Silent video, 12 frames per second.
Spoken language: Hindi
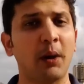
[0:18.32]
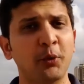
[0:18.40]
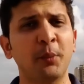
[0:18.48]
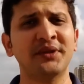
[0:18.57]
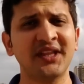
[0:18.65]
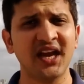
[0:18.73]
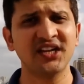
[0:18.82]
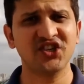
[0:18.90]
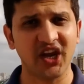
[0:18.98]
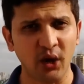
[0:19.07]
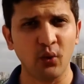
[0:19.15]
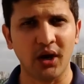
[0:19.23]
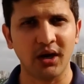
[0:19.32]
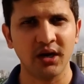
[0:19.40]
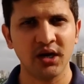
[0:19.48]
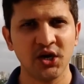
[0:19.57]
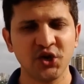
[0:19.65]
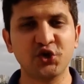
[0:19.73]
आपको पता है आज क्या हुआ
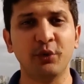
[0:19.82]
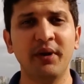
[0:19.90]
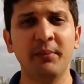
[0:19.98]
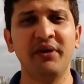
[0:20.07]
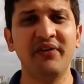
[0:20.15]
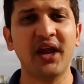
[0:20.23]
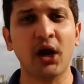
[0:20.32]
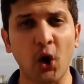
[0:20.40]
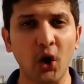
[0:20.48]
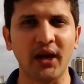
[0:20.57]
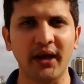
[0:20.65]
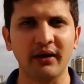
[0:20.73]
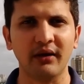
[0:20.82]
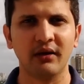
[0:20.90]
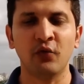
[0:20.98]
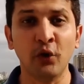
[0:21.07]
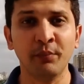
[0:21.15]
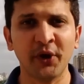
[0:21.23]
सुबह बीवी का कॉल आया
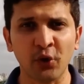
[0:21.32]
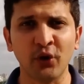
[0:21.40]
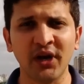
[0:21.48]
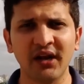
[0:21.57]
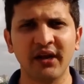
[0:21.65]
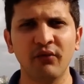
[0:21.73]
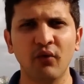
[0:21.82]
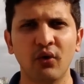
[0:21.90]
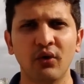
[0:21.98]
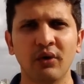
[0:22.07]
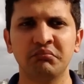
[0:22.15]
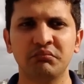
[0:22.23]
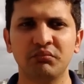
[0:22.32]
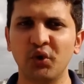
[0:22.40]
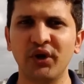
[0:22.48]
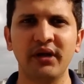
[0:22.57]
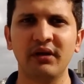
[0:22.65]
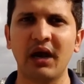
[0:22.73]
फ़ोन पे रोने लगी वो
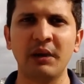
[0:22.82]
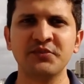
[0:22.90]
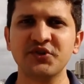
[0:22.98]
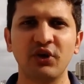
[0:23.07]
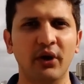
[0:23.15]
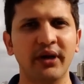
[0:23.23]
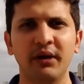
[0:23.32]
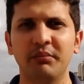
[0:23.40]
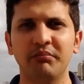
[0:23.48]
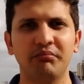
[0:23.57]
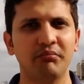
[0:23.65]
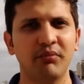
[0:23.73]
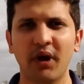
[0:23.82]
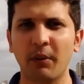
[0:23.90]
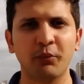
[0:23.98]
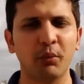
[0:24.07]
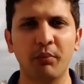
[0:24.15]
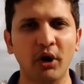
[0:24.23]
बोली आई एम सॉरी मैं
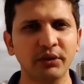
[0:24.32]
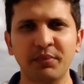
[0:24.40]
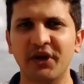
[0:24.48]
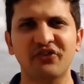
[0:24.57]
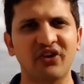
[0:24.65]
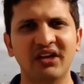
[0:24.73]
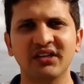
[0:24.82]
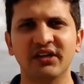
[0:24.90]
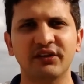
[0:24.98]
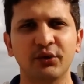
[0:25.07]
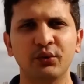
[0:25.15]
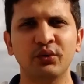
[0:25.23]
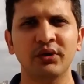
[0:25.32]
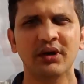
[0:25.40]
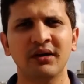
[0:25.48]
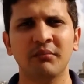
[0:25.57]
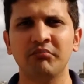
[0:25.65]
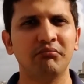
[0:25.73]
आपको बहुत परेशान करती हूँ
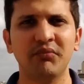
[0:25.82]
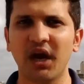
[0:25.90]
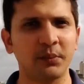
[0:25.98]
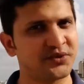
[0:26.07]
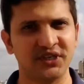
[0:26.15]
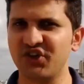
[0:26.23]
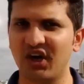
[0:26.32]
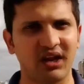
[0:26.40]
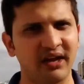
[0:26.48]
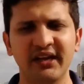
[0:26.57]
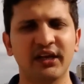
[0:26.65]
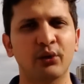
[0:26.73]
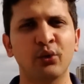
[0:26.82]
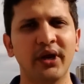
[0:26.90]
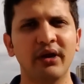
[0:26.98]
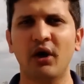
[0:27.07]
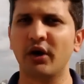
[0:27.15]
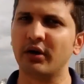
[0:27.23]
मैं आपसे झगड़ा नहीं
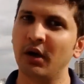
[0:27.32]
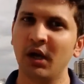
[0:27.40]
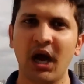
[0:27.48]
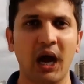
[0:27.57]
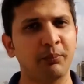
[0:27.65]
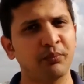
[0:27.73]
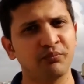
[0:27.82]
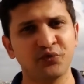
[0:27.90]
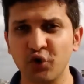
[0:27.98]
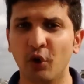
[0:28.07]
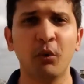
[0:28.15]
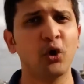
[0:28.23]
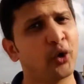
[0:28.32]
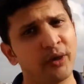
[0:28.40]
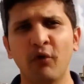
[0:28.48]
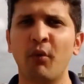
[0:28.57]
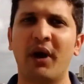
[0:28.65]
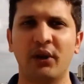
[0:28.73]
करूँगी और आप जो
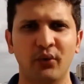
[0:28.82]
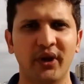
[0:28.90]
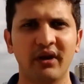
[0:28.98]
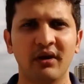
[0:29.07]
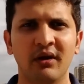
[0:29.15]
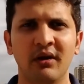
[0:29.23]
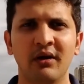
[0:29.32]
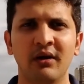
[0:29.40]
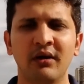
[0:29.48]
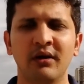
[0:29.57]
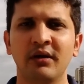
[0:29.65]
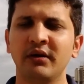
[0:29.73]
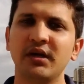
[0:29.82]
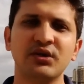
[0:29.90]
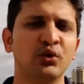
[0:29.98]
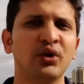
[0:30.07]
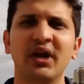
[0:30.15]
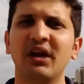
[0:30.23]
बोलोगे वो मानूंगी ये
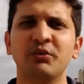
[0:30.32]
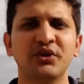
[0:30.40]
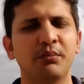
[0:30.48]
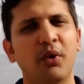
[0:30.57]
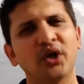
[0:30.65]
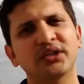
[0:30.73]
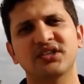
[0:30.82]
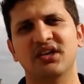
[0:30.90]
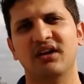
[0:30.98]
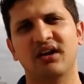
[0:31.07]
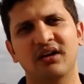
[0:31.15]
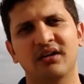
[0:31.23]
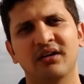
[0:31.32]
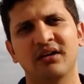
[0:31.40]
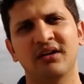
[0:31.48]
सुन के ना मुझे बहुत अच्छा लगा